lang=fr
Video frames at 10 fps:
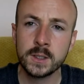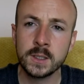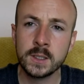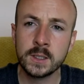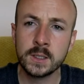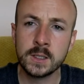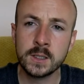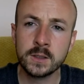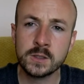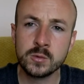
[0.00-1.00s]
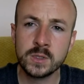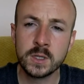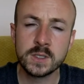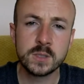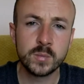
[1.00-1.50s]
et il a des résultats
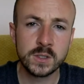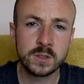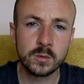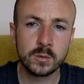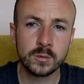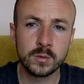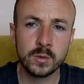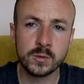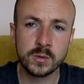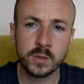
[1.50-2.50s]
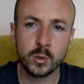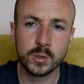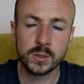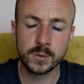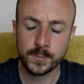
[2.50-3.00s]
assez pertinents dans son
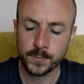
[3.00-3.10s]
approche.